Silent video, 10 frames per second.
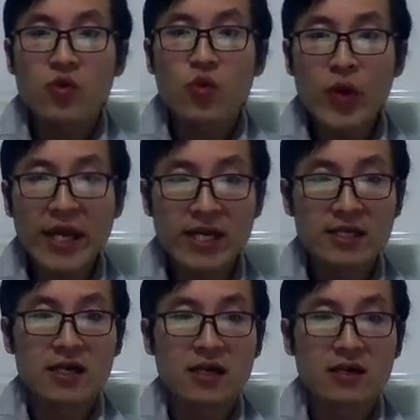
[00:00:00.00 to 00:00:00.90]
为
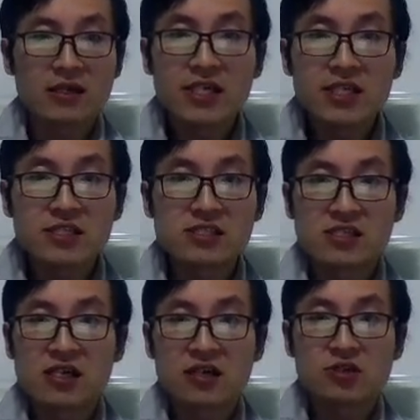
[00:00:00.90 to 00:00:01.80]
了利己
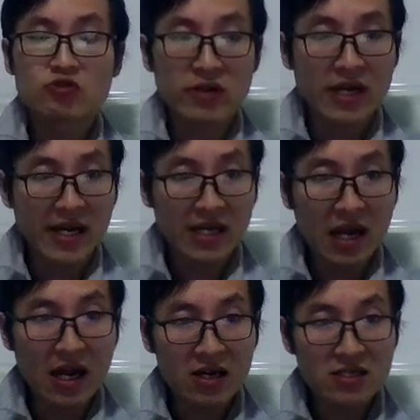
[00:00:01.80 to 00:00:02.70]
而损害
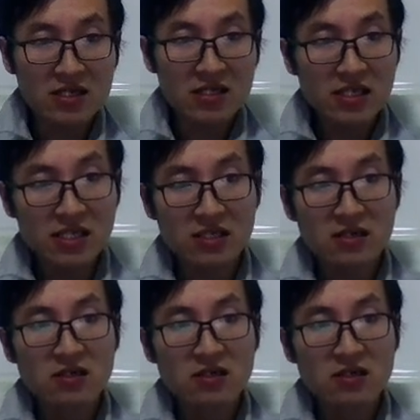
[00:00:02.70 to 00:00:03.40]
他人的利益。